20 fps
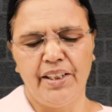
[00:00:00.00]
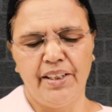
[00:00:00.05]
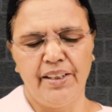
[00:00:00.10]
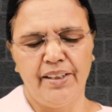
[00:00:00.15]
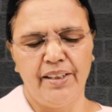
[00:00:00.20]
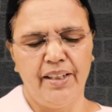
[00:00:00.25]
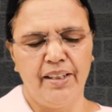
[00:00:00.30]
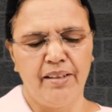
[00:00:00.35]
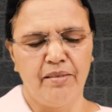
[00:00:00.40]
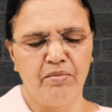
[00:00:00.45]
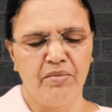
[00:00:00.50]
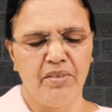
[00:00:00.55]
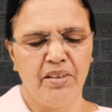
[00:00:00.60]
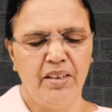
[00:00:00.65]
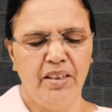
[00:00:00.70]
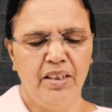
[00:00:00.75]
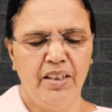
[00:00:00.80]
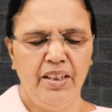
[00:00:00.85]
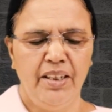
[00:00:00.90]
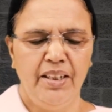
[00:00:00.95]
இருக்கிறார்
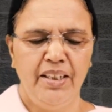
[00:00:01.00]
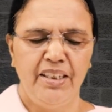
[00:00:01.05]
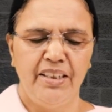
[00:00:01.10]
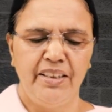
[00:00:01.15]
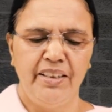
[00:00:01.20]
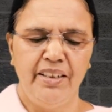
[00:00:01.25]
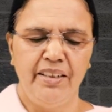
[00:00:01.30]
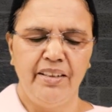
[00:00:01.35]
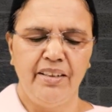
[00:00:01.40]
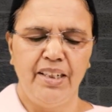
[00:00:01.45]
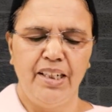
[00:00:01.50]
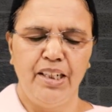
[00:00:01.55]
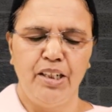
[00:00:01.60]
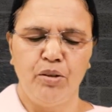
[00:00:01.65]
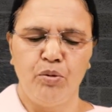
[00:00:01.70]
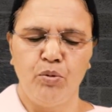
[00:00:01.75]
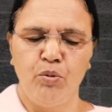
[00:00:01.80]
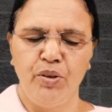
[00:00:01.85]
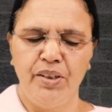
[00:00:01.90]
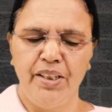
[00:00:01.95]
நீங்கள்
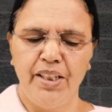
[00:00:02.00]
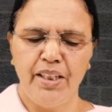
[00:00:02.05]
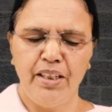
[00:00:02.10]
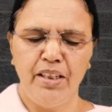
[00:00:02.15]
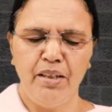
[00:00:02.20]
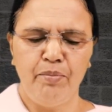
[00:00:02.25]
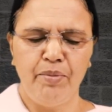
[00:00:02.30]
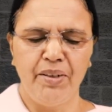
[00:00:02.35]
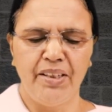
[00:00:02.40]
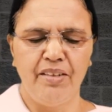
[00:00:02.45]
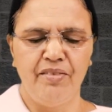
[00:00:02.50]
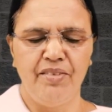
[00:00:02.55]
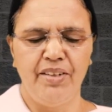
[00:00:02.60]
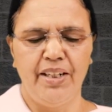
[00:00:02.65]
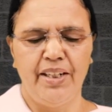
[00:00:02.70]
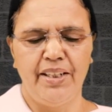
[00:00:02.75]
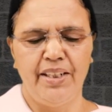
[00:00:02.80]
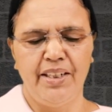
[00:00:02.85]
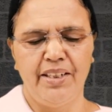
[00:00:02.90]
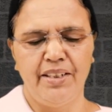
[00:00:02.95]
உயர்ந்த
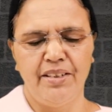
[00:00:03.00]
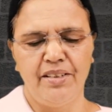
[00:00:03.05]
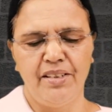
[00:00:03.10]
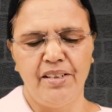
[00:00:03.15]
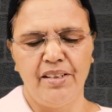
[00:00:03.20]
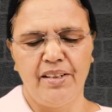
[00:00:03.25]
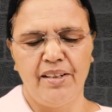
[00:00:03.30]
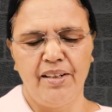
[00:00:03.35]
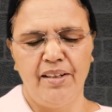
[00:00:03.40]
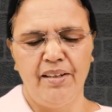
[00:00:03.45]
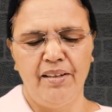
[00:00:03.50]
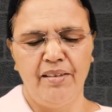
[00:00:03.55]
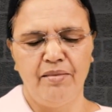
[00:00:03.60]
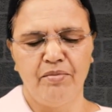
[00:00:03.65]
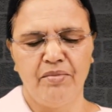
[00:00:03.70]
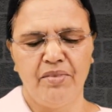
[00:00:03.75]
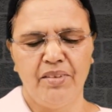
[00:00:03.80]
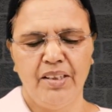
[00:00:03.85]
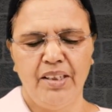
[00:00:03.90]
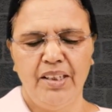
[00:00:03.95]
பதவி அடைகின்றீர்கள்
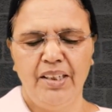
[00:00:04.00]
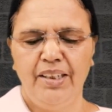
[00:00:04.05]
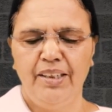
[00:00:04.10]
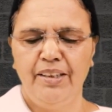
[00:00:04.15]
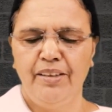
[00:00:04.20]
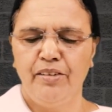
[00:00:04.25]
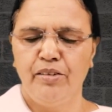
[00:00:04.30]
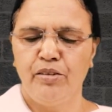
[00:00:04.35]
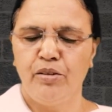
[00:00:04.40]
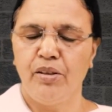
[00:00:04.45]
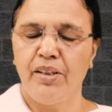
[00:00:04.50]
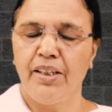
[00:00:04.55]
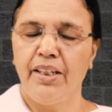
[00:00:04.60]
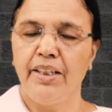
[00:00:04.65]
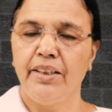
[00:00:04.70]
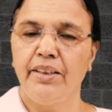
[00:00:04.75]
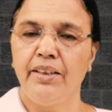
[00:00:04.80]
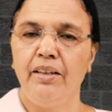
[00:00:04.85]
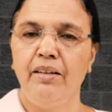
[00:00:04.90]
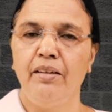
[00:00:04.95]

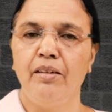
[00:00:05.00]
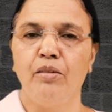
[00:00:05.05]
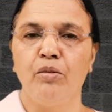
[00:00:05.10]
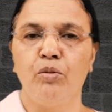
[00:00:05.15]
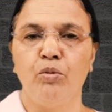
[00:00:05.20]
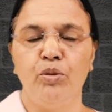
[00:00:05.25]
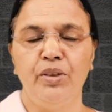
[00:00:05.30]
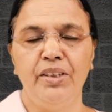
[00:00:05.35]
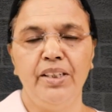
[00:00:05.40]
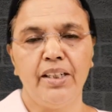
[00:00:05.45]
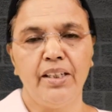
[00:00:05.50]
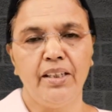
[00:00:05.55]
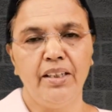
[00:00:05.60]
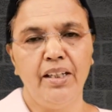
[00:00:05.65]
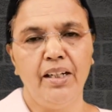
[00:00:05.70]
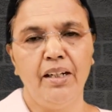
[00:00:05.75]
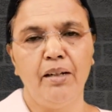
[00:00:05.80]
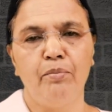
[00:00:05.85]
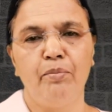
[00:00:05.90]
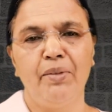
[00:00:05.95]
சொர்க்கத்தில்
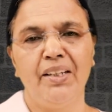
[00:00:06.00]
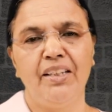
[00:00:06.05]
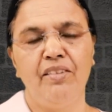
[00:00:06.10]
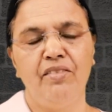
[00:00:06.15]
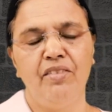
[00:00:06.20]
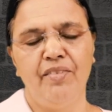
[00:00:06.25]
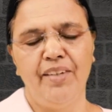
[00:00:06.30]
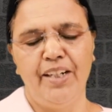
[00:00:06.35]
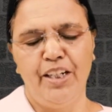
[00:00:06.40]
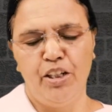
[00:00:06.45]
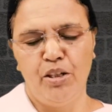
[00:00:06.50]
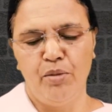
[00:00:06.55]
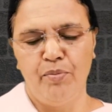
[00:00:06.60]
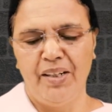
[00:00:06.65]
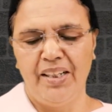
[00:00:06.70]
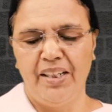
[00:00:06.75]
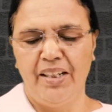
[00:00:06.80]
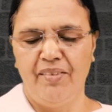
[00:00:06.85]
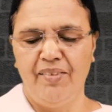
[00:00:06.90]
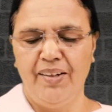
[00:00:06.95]
உயர்ந்த பதவி
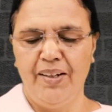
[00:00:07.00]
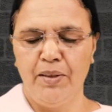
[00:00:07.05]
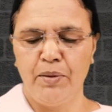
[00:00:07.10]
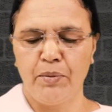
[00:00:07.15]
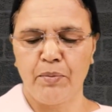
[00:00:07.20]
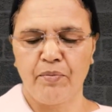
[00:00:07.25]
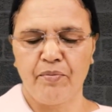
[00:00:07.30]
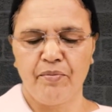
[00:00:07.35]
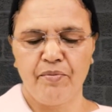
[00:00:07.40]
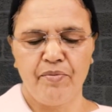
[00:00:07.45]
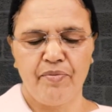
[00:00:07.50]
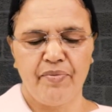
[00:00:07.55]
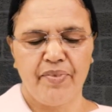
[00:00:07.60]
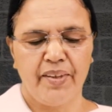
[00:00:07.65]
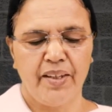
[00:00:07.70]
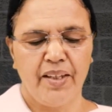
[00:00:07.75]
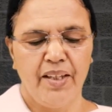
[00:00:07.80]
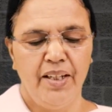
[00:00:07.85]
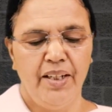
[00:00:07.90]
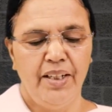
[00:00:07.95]
வேண்டும் அல்லவா
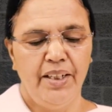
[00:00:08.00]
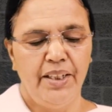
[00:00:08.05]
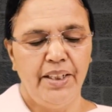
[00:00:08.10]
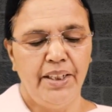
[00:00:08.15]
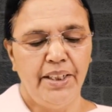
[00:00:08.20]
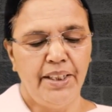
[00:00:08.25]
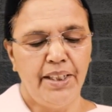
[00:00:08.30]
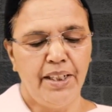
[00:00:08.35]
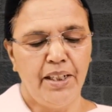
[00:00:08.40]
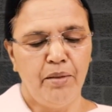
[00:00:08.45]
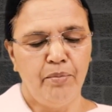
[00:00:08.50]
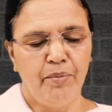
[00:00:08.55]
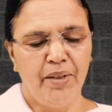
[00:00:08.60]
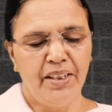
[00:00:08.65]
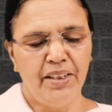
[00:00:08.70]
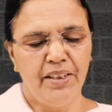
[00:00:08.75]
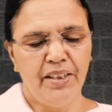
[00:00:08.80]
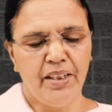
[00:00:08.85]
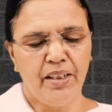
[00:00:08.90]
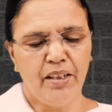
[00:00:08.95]
இதனை
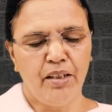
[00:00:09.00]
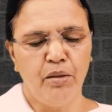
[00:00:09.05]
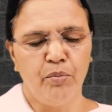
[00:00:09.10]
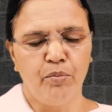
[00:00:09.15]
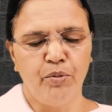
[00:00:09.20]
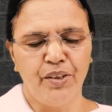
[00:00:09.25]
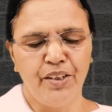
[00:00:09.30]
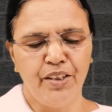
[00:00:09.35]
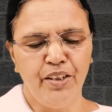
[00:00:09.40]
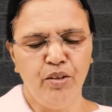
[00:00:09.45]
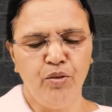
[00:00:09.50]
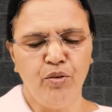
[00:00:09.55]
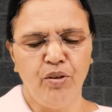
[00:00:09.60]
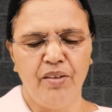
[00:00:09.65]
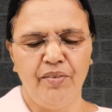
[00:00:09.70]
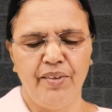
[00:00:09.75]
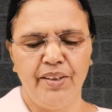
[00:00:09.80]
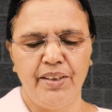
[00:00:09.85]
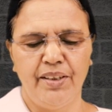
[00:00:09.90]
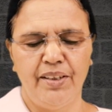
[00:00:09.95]
மனிதர்கள் புரிந்து
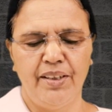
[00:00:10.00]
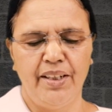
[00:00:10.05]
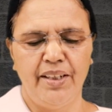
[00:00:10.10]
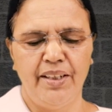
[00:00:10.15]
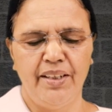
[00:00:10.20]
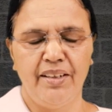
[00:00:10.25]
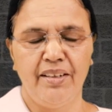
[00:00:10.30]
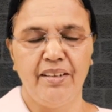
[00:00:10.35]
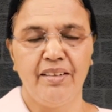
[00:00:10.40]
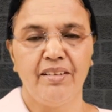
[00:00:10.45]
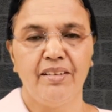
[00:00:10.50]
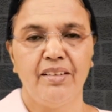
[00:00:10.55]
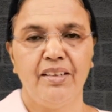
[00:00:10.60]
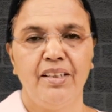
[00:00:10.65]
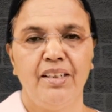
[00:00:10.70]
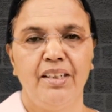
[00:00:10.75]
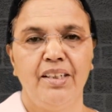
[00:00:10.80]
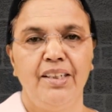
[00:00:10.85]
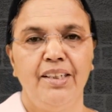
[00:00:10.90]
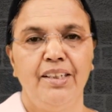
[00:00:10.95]
கொள்வதில்லை
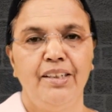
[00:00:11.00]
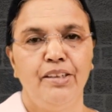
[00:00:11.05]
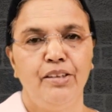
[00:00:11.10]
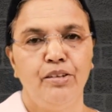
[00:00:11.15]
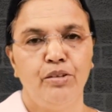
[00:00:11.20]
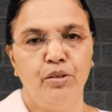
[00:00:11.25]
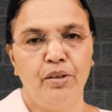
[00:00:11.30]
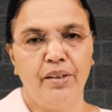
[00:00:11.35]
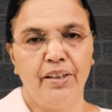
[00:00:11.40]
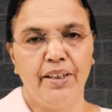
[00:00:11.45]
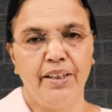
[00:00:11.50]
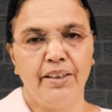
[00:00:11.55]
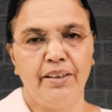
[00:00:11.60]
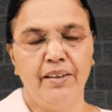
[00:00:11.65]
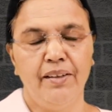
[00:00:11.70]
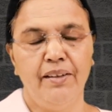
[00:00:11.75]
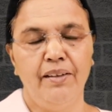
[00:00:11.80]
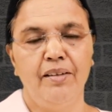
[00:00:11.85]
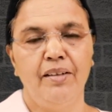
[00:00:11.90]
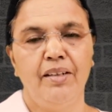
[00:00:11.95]

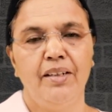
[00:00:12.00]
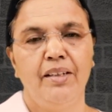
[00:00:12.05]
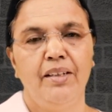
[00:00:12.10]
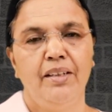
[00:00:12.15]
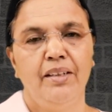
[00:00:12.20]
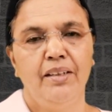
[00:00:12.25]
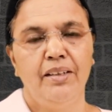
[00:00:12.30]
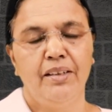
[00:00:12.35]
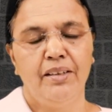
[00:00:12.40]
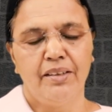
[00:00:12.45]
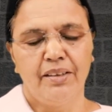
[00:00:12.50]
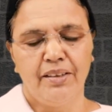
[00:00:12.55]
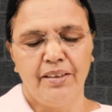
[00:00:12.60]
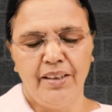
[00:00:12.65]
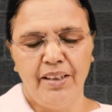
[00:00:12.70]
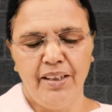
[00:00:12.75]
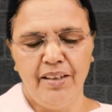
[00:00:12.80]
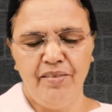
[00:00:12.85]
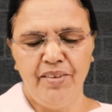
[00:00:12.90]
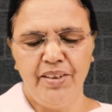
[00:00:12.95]
சொர்க்கத்தில்
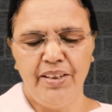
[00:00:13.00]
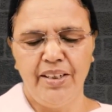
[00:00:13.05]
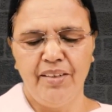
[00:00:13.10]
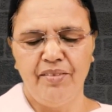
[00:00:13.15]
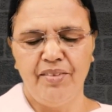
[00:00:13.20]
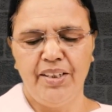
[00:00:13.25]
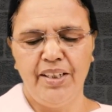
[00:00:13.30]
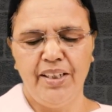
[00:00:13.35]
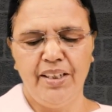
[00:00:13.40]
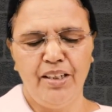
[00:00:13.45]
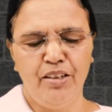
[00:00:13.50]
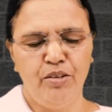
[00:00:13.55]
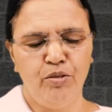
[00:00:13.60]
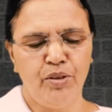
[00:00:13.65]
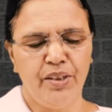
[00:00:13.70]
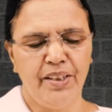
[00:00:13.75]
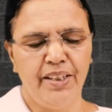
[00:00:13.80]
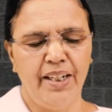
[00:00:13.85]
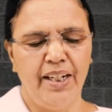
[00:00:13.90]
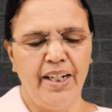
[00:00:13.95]
தேவி
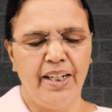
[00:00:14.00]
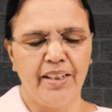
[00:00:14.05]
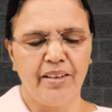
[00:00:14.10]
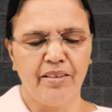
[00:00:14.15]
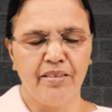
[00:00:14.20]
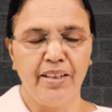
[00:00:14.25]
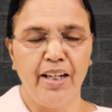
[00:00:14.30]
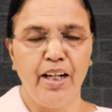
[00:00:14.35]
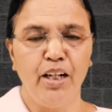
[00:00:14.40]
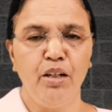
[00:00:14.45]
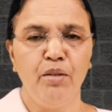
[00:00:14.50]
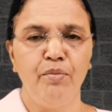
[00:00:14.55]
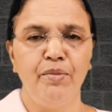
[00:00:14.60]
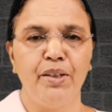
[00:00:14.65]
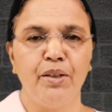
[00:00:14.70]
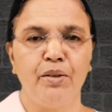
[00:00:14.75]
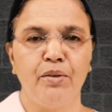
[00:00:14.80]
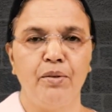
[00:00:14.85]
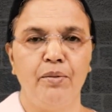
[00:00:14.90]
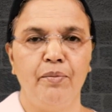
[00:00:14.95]
தேவதைகளினுடைய அரசாங்கம்
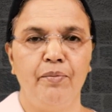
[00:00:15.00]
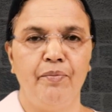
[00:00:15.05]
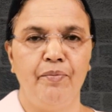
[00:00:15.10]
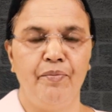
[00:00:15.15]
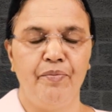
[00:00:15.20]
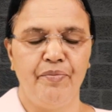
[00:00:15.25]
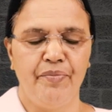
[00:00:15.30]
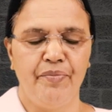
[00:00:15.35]
இருக்கும்